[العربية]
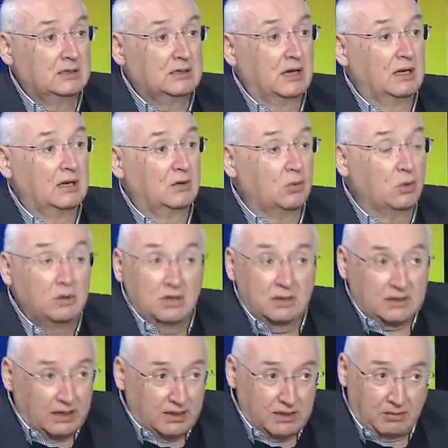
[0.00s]
حيكون
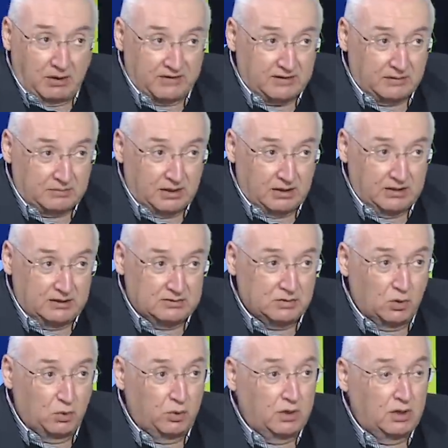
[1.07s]
الكلام حسب تقديري
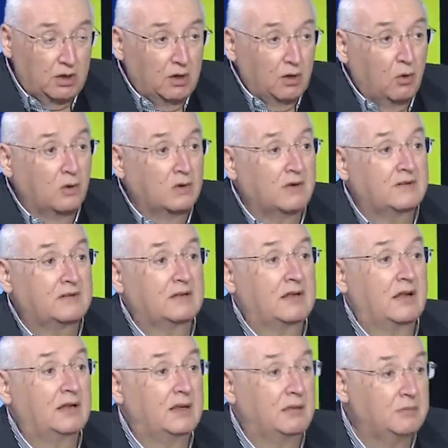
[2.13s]
هو خلاصة
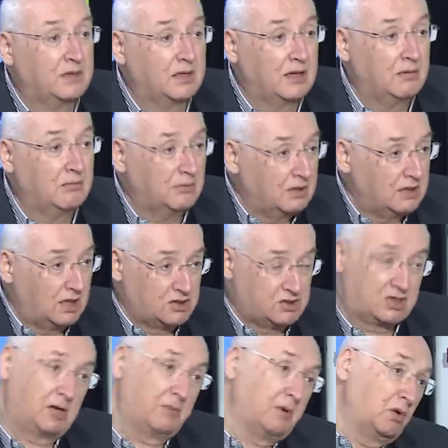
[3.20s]
كلام دائم من
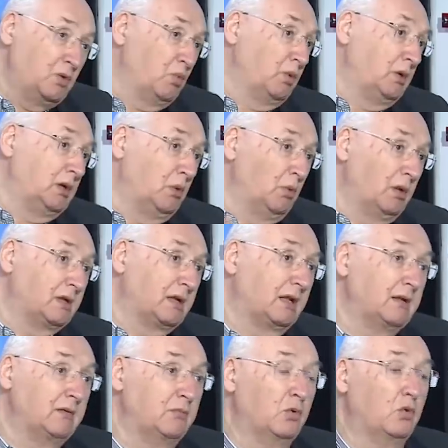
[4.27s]
الشعبوية
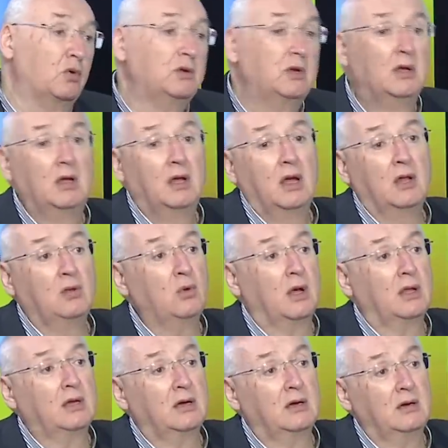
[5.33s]
والكلام بقول
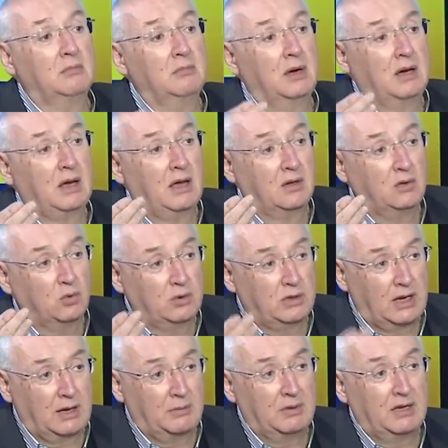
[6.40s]
انه انا ما خلوني
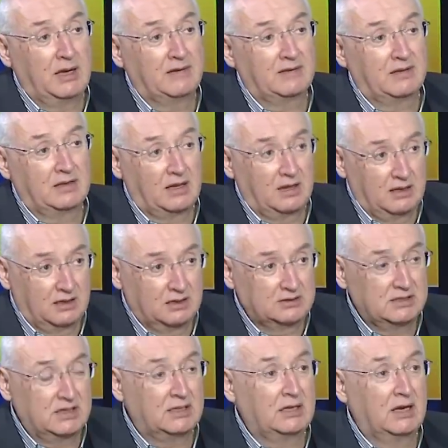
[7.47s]
اعمل هذا
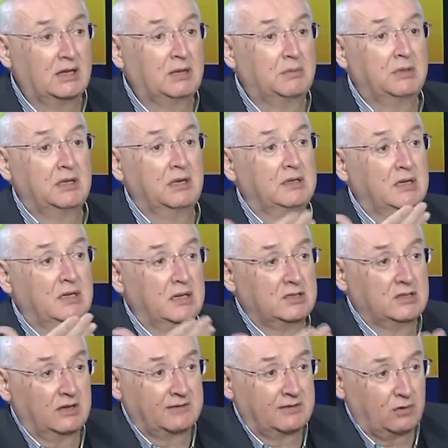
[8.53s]
الخيار يعني انا بدي ادعي
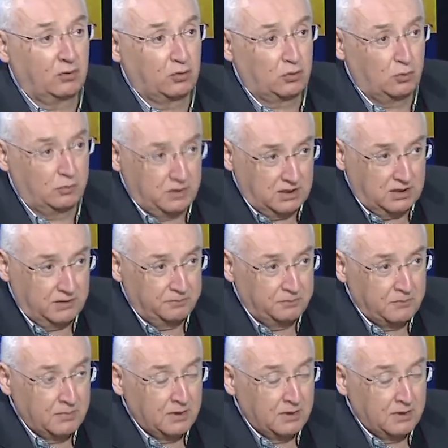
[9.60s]
لجلسة حكومية